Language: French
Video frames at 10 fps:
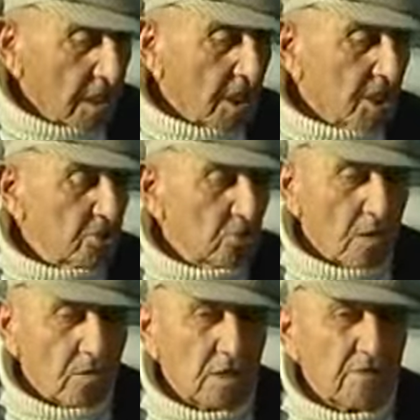Et je
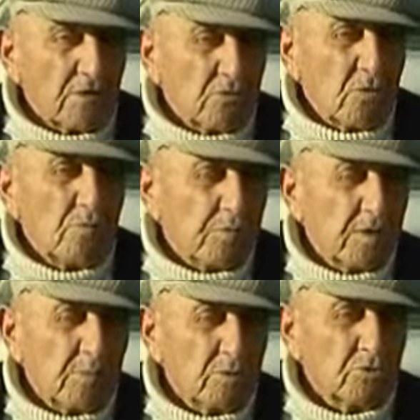crois qu'on a vendu un peu
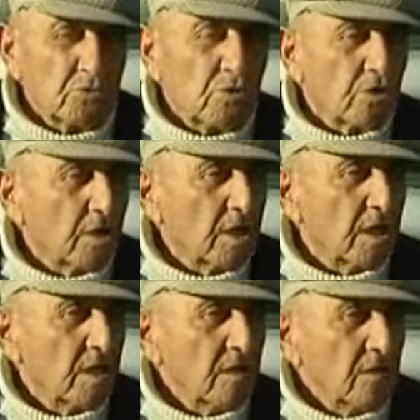des bons joueurs. Hein.
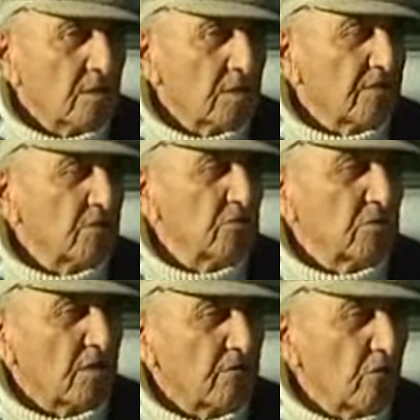On a vendu
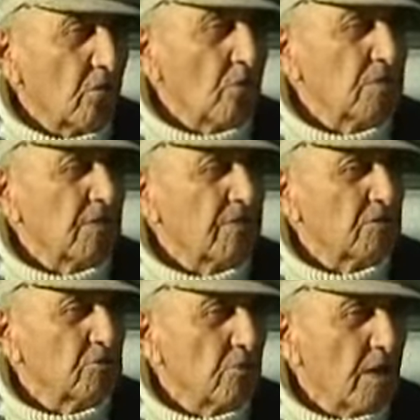Taïvo, on a
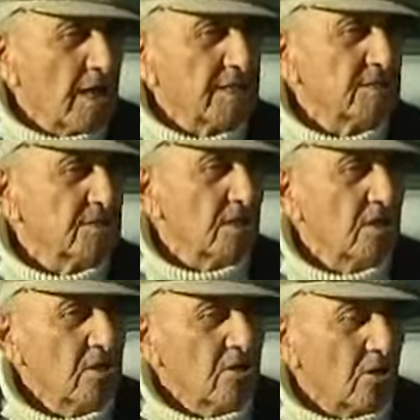vendu Enz,
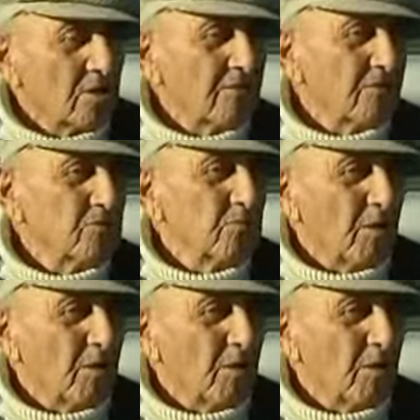on a vendu